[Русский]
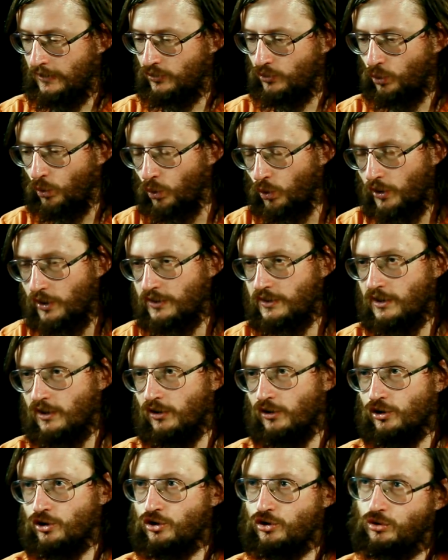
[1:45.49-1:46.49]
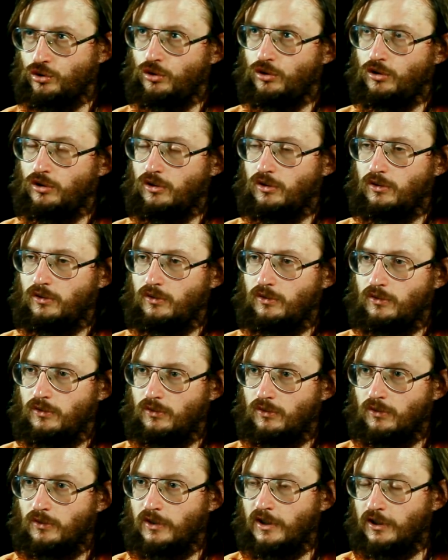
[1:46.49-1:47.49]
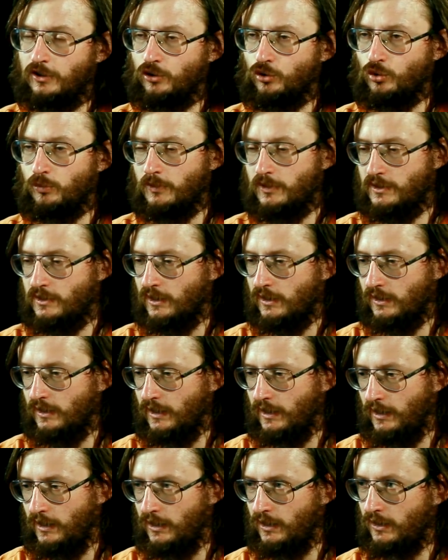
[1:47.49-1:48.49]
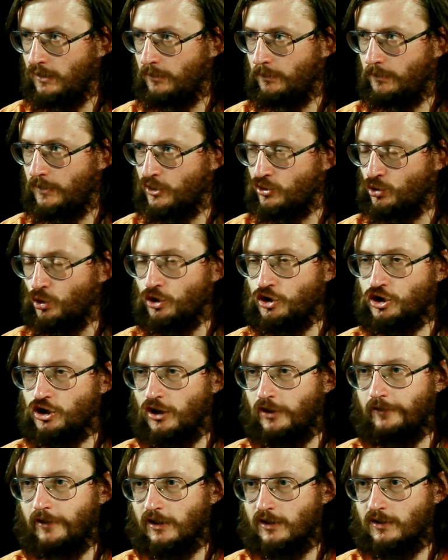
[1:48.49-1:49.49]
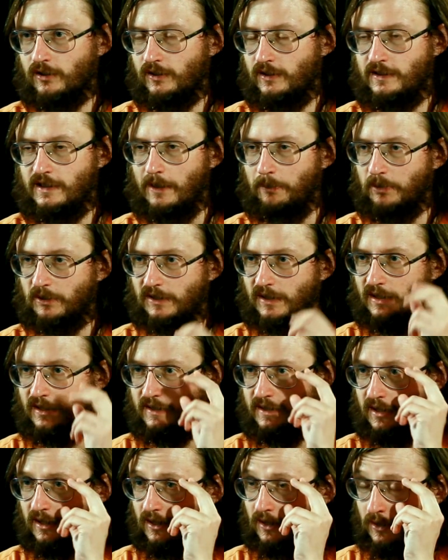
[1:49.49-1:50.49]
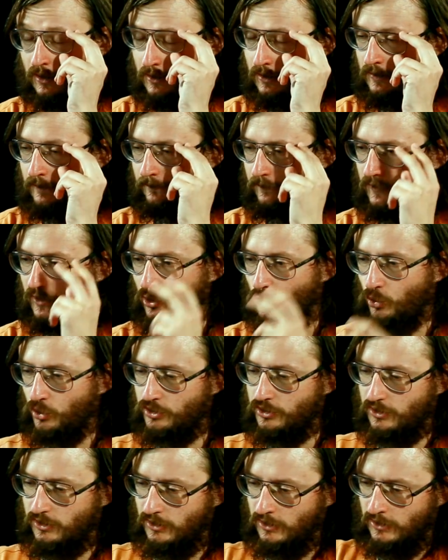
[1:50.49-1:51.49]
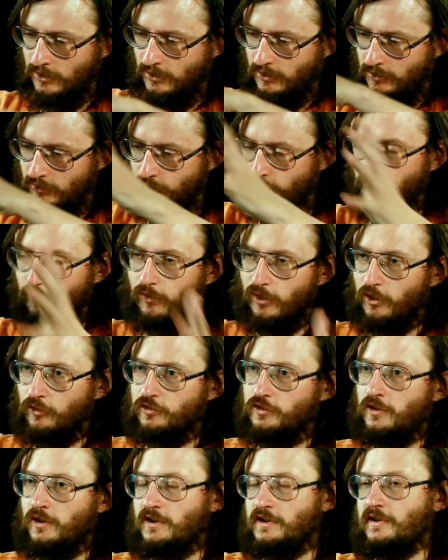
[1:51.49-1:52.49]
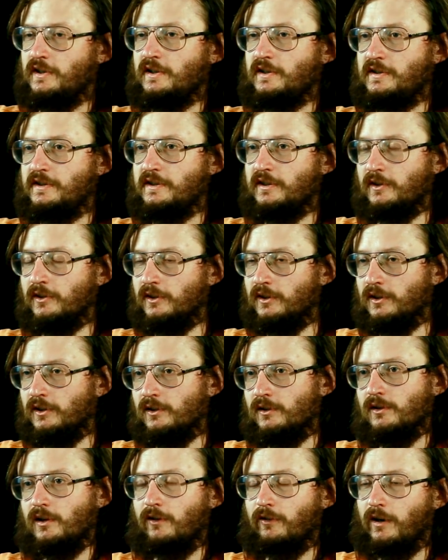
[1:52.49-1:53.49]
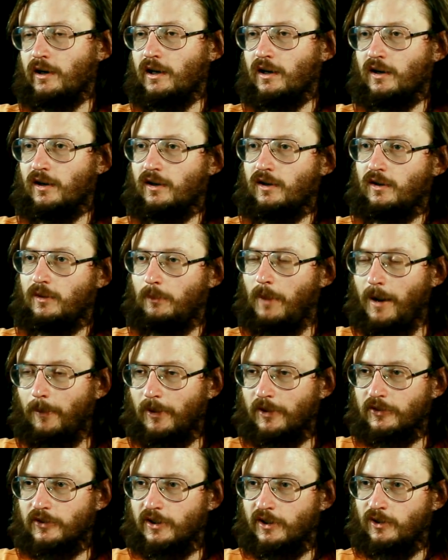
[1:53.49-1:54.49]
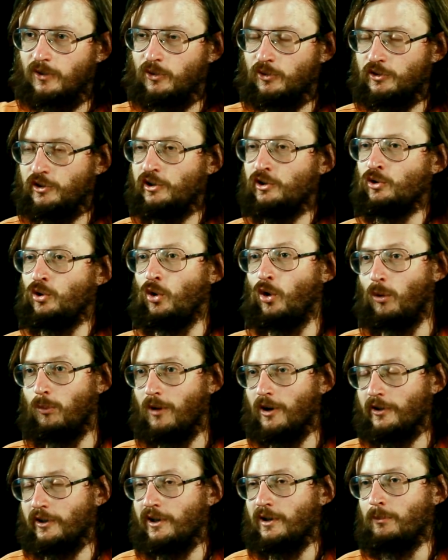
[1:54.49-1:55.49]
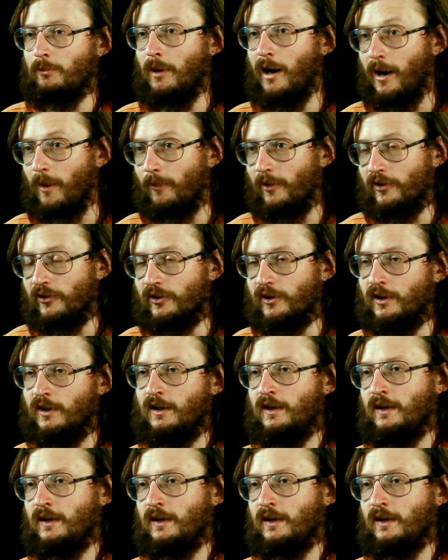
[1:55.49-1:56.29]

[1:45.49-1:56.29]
Другое дело, что надо думать, когда простой человек, идя по тайге, находит вывалившегося из стены оврага мамонта, он говорит, оба-на, мамонт.